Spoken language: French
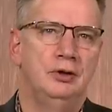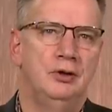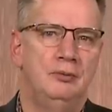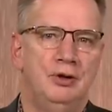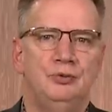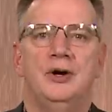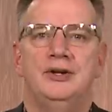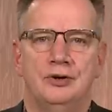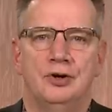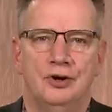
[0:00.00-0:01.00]
comment on doit
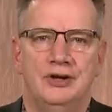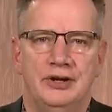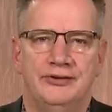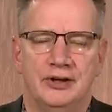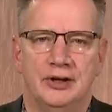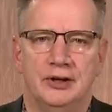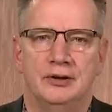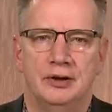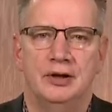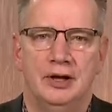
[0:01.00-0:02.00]
être reconnaissant
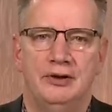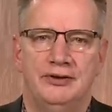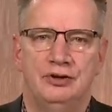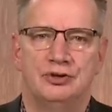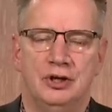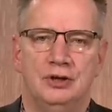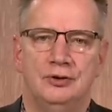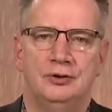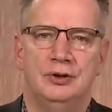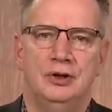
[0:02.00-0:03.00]
à ces gens-là,
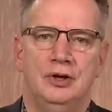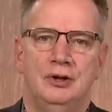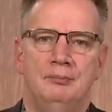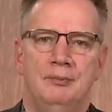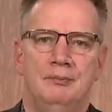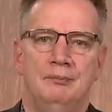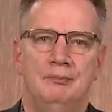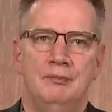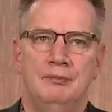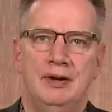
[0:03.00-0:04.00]

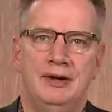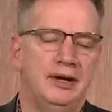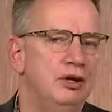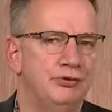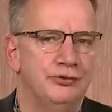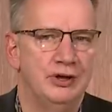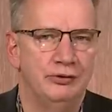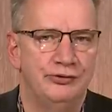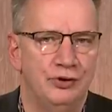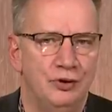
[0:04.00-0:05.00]
malgré qu'ils se
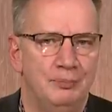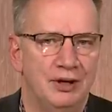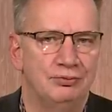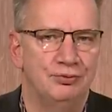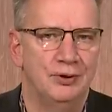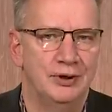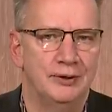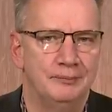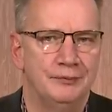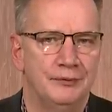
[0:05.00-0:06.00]
sentent seuls parfois.
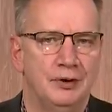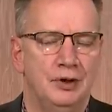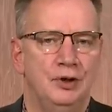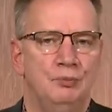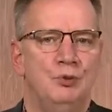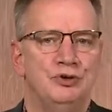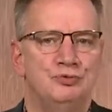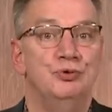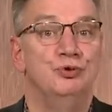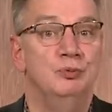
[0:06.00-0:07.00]
Moi, je
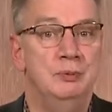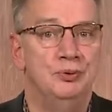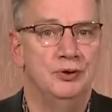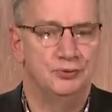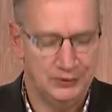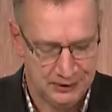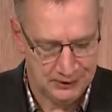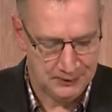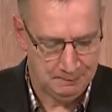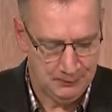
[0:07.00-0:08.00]
vous oublie pas en tous les
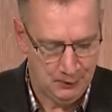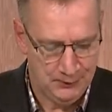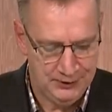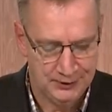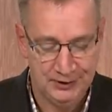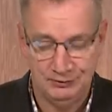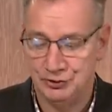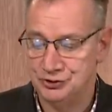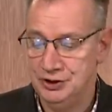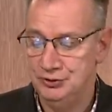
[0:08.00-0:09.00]
cas. On est dans
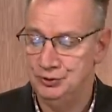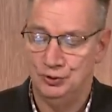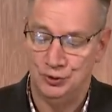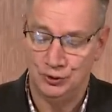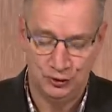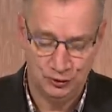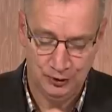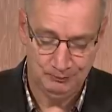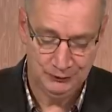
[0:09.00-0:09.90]
l'évangile de Luc.